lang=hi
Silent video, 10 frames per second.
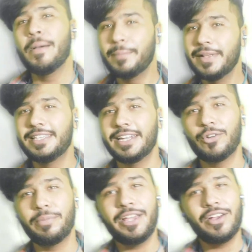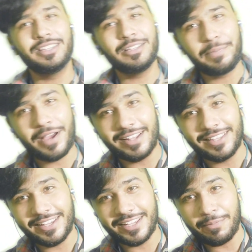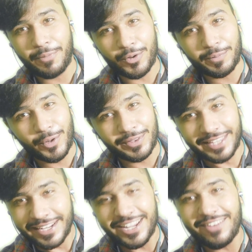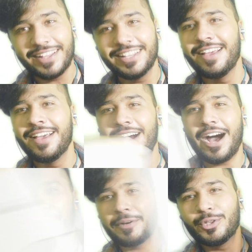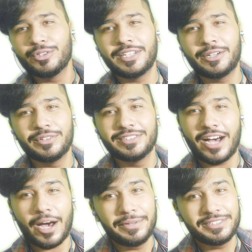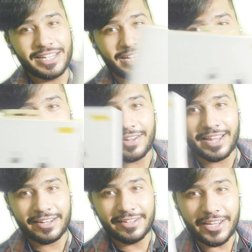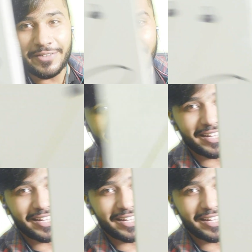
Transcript: मिलती रहे और भाई और इतना प्यार देने के लिए बहुत बहुत धन्यवाद आपका दोस्त हेडोन अभिषेक आने वाला है एक नई वीडियो के